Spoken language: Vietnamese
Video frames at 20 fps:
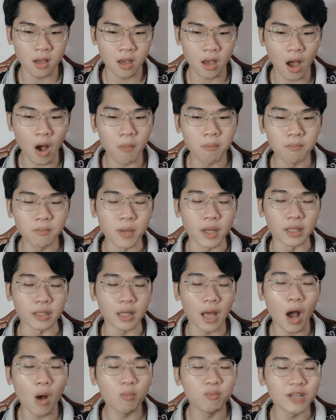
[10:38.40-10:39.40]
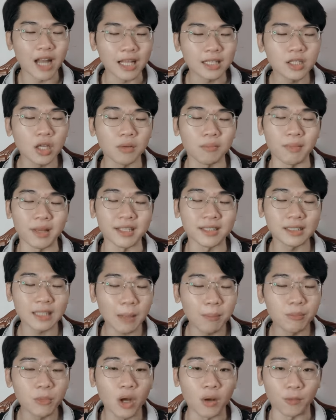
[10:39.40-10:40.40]
Ông bị ông đã từng bị
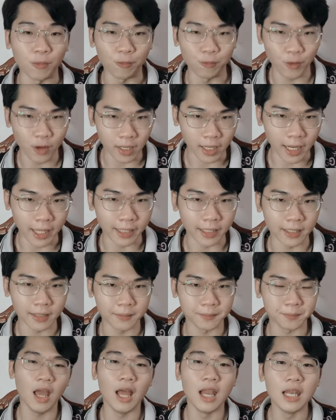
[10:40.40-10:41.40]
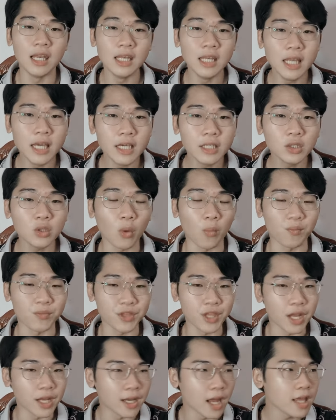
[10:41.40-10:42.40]
tâm thần phân liệt, liên tục
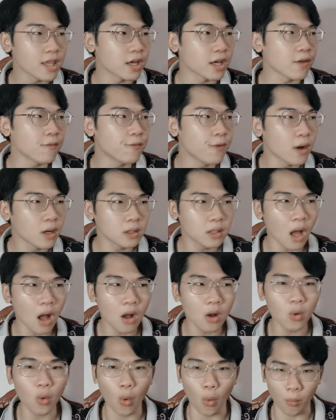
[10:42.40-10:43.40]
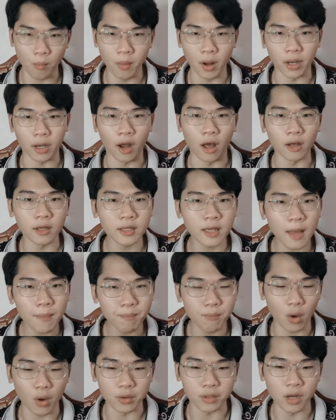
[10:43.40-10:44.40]
nhìn thấy những cái phân thân của mình ở
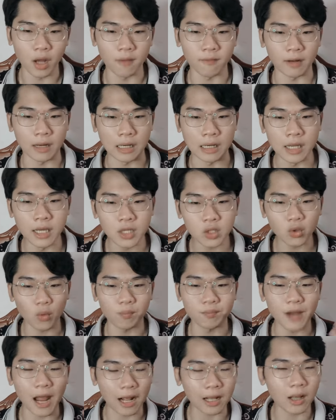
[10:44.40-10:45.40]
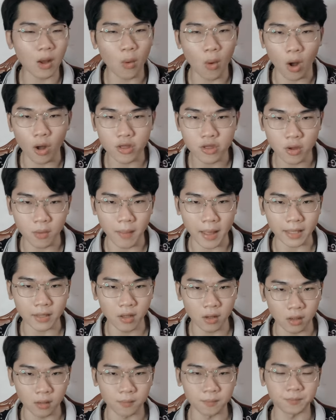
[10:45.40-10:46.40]
khắp mọi nơi và liên tục đặt câu hỏi cho bản
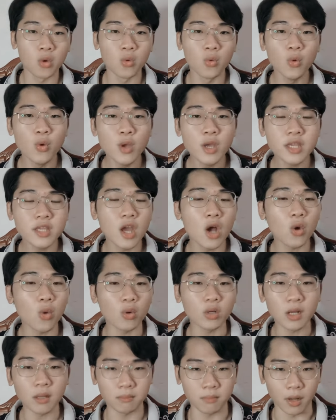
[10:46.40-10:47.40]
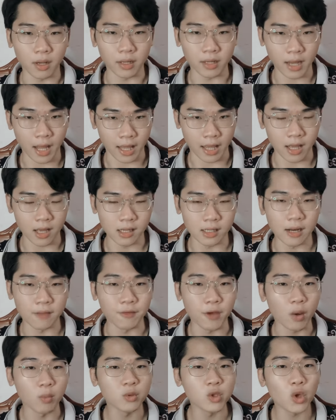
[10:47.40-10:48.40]
thân. Nguyên nhân của căn bệnh này là
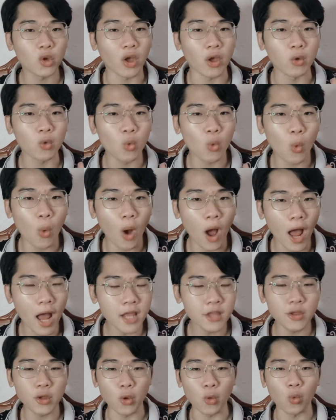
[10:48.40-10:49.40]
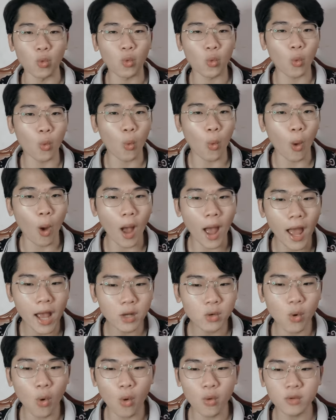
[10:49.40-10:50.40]
vì ông suy nghĩ quá nhiều, quá
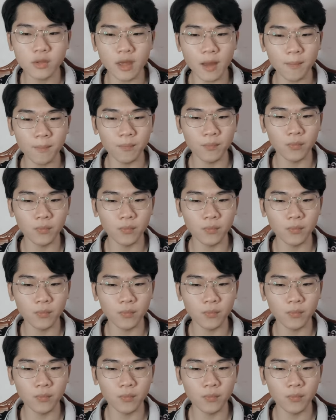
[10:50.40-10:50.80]
cố chấp,